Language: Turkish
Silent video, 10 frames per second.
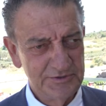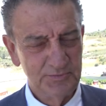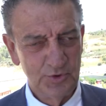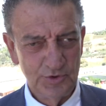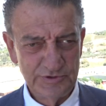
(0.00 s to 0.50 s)

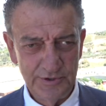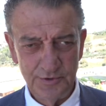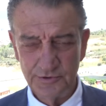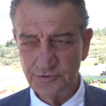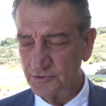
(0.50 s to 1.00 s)
şimdi
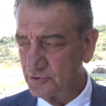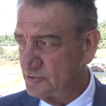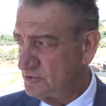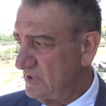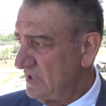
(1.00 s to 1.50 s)

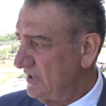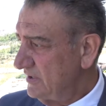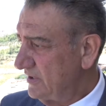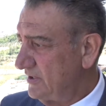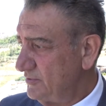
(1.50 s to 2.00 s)
gösteriyorsunuz.
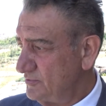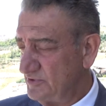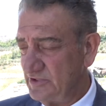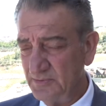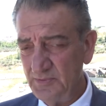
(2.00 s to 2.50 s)

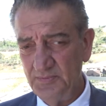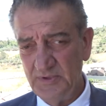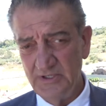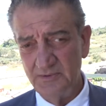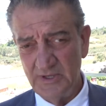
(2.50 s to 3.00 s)
220
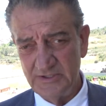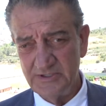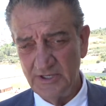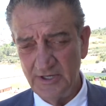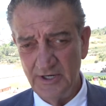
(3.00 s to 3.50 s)
bin
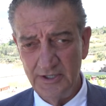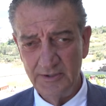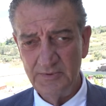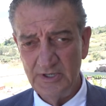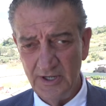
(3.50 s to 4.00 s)

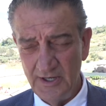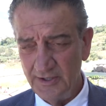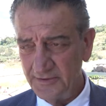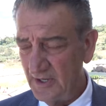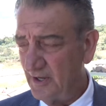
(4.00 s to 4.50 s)
metrekarelik bir
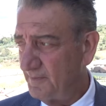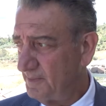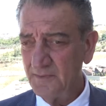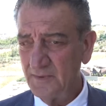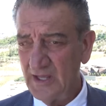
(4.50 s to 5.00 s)
alanda
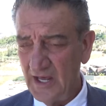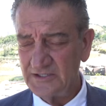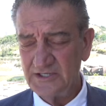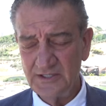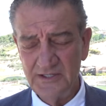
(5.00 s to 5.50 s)

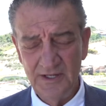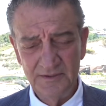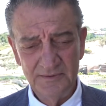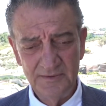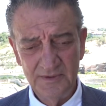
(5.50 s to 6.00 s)
gerçekten
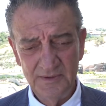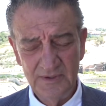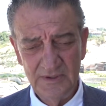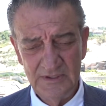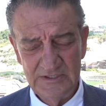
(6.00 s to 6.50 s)

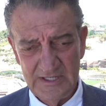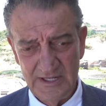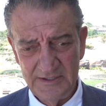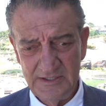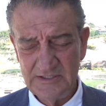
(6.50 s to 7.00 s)
e,
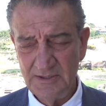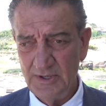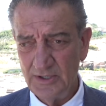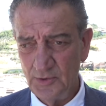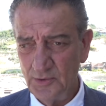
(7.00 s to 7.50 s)
izlendiği
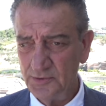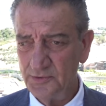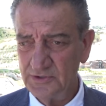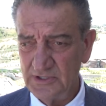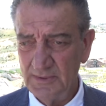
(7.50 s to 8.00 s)
zaman,
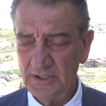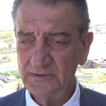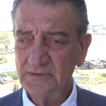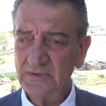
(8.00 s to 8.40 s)
görüldüğü zaman